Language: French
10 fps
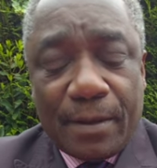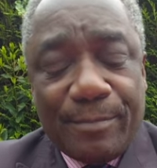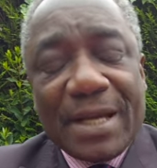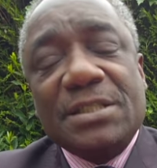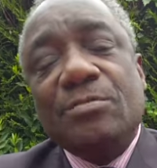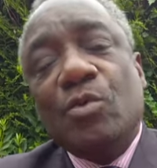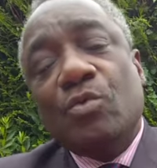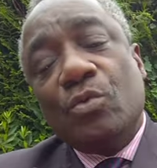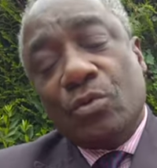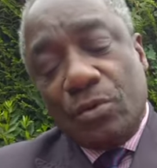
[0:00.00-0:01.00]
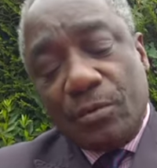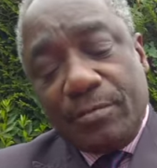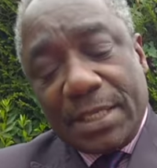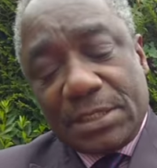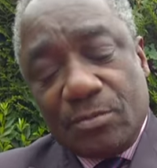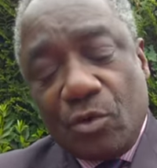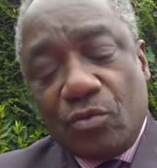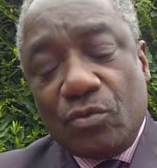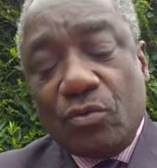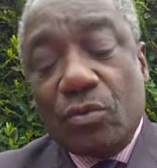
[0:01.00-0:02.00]
Merci beaucoup. Merci
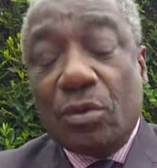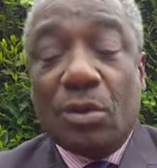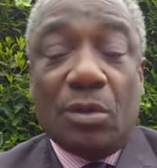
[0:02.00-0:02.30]
beaucoup.